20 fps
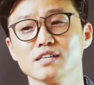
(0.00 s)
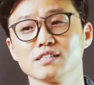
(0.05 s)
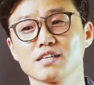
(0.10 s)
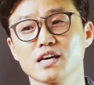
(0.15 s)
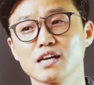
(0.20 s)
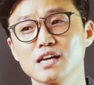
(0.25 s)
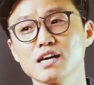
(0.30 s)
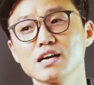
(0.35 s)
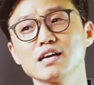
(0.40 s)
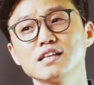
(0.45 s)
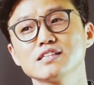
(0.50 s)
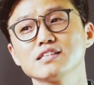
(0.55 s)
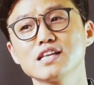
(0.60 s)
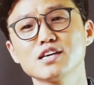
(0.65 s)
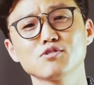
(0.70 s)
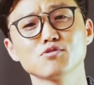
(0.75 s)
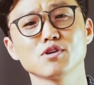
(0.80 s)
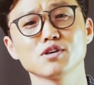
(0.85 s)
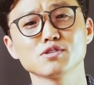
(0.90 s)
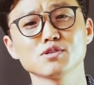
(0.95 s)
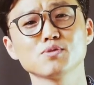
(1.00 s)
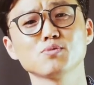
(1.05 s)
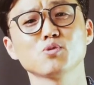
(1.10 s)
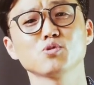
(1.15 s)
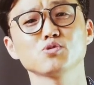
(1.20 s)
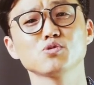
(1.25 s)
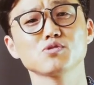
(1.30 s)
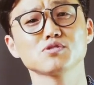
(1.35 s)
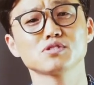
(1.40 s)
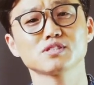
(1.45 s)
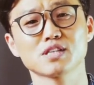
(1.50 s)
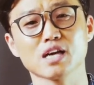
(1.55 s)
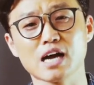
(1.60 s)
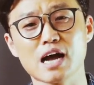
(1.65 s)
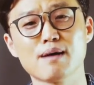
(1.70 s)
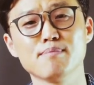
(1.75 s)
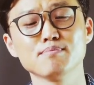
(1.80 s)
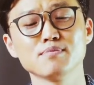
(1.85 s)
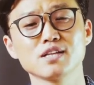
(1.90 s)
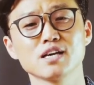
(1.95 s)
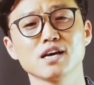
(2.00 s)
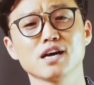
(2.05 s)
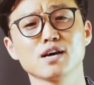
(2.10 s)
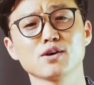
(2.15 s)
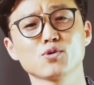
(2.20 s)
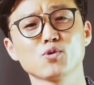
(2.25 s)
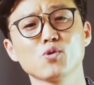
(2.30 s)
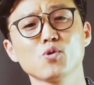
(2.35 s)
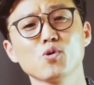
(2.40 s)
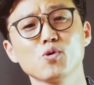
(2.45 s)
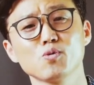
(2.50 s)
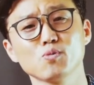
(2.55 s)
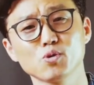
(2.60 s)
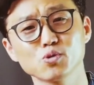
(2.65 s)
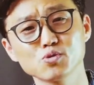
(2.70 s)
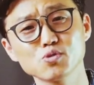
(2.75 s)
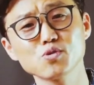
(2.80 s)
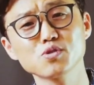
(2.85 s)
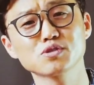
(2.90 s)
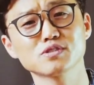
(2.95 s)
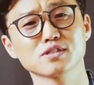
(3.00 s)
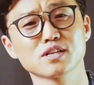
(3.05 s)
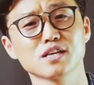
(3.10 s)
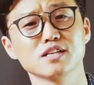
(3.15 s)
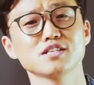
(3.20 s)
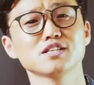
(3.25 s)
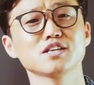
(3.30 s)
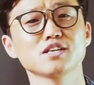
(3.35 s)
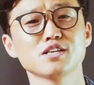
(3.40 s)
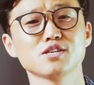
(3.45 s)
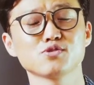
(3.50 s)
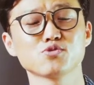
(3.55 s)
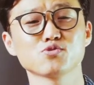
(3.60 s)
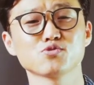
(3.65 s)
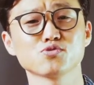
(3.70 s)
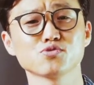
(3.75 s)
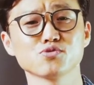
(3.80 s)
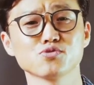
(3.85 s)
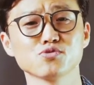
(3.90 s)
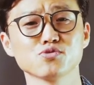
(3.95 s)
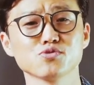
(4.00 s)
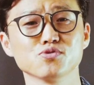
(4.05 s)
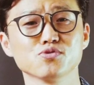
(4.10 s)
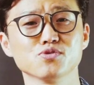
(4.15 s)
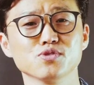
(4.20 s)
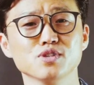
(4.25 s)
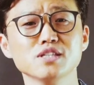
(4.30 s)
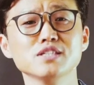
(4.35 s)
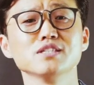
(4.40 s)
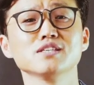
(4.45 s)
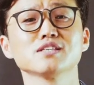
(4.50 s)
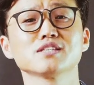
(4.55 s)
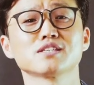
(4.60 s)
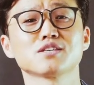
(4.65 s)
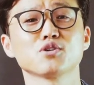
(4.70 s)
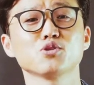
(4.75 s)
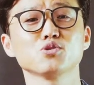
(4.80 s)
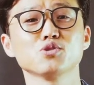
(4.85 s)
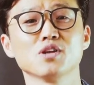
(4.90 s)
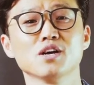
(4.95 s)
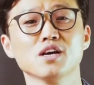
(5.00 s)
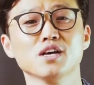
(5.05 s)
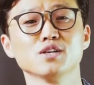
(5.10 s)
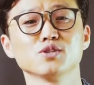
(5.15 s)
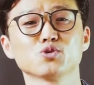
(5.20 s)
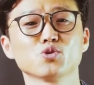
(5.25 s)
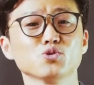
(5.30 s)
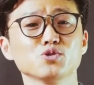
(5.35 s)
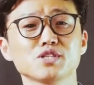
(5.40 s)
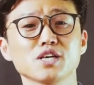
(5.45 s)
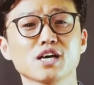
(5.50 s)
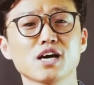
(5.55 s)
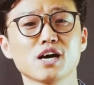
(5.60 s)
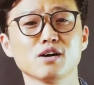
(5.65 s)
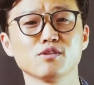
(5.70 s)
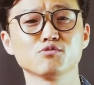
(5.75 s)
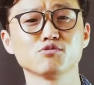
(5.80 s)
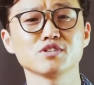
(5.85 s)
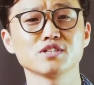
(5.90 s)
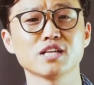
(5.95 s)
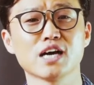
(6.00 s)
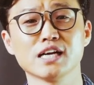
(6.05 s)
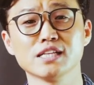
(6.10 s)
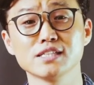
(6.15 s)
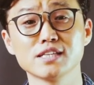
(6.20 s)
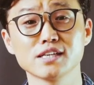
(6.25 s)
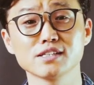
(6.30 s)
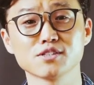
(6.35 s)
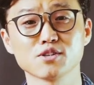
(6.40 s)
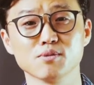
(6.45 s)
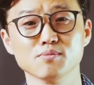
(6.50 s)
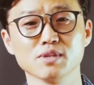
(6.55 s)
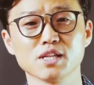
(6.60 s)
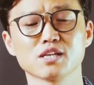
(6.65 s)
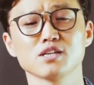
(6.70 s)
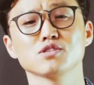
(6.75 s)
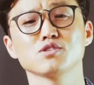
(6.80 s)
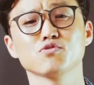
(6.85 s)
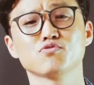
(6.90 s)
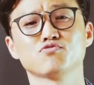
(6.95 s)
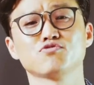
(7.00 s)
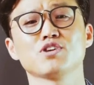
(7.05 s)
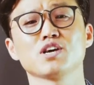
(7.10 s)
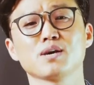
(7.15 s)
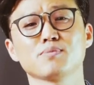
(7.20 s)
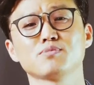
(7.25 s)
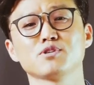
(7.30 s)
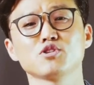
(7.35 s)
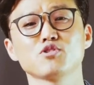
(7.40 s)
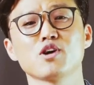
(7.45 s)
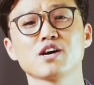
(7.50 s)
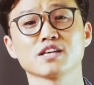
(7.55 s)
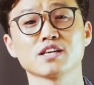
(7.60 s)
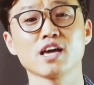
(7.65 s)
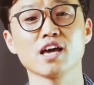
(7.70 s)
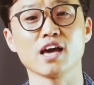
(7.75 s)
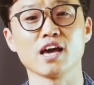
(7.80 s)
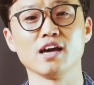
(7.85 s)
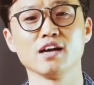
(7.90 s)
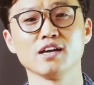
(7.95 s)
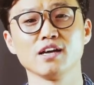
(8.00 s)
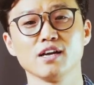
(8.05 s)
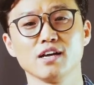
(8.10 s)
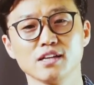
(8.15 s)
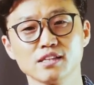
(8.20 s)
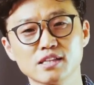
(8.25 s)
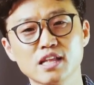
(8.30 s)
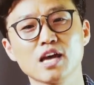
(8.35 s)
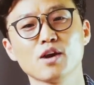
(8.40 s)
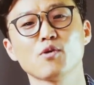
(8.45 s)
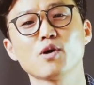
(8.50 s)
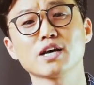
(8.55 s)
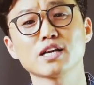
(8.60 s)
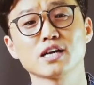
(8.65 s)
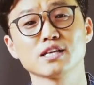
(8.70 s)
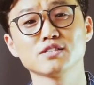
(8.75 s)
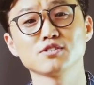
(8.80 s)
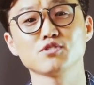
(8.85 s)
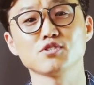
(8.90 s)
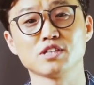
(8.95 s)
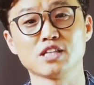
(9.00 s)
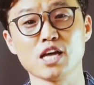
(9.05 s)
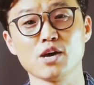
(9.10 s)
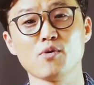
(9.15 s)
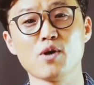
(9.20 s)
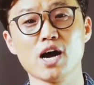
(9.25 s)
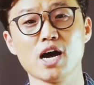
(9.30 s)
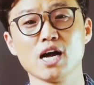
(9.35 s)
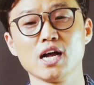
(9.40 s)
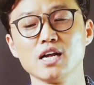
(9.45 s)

사랑한다고 해서 모든 것을 다 감내하고 모든 것을 다 이겨낼 수 있는 그런 존재가 우리는 아니라는 겁니다. 그래서 우리에게 필요한 게 대화라는 거예요, 대화.